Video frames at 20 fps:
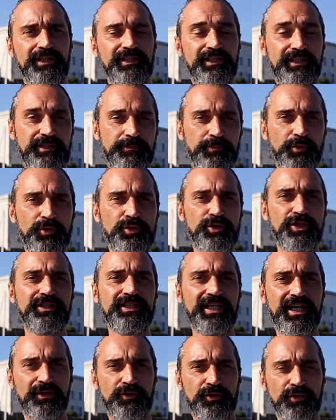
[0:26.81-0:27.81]
Le tipologie
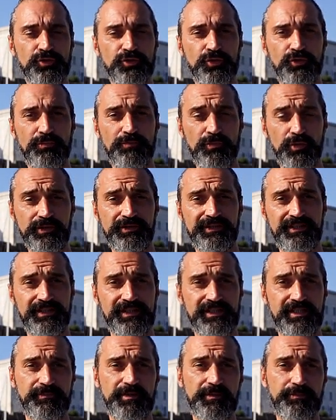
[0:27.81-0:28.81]
di ancora sono
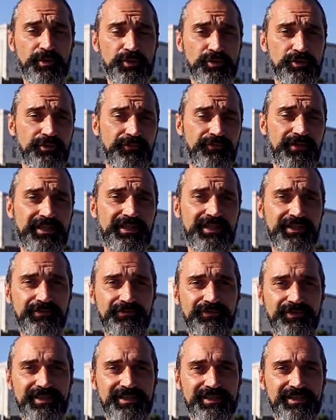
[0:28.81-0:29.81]
moltissime e possono fare la
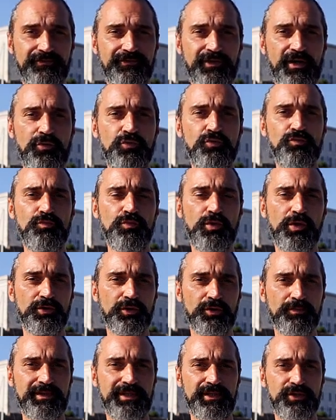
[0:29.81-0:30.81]
differenza fra un buon
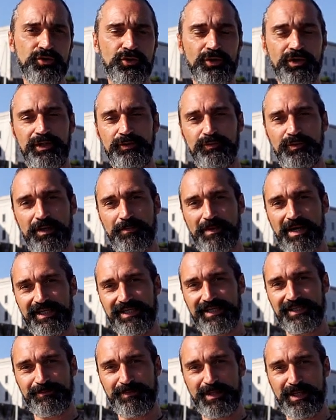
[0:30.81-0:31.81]
ormeggio ed una
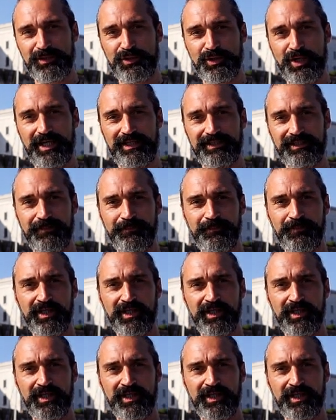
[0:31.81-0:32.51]
barca spiaggiata.